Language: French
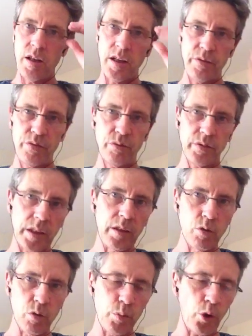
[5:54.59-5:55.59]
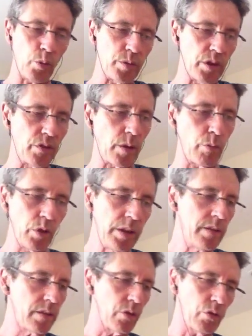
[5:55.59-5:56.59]
la Fontaine, le premier
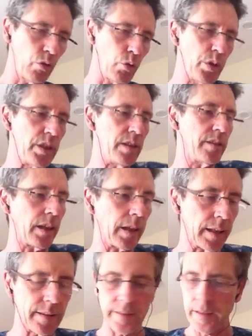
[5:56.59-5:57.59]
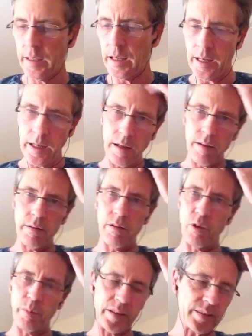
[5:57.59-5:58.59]
fabuliste, celui qui s'adressait à euh,
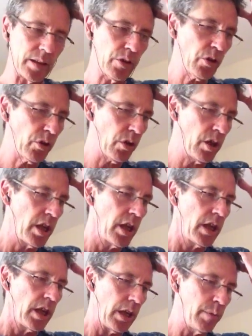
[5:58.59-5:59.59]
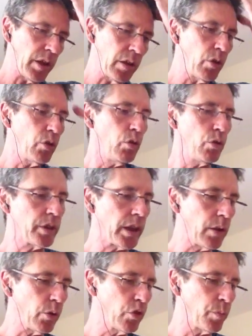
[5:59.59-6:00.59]
l'ambassadeur, eh bien donne le
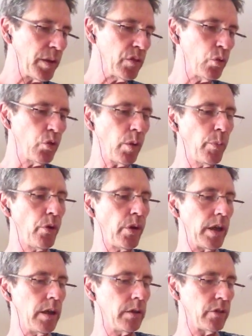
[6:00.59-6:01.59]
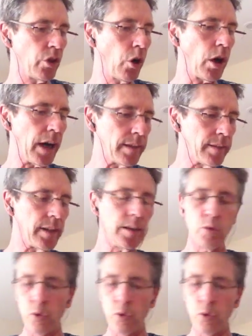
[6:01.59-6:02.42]
cadre spatio-temporel dans Athènes